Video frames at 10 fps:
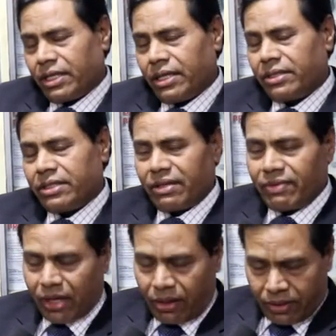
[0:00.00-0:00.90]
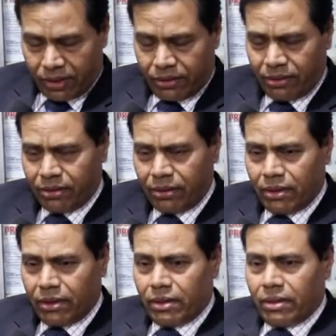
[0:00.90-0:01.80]
चाहे जल भराव की हो
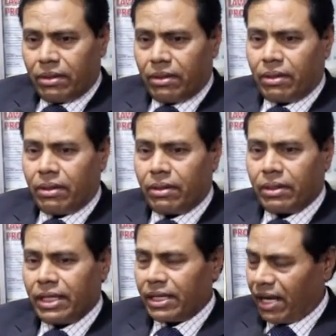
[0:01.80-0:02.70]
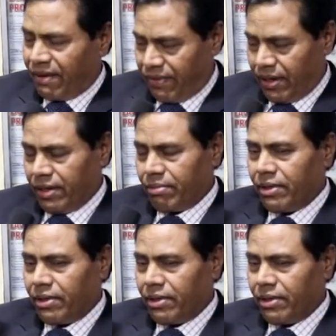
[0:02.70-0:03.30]
और या ट्रैफिक की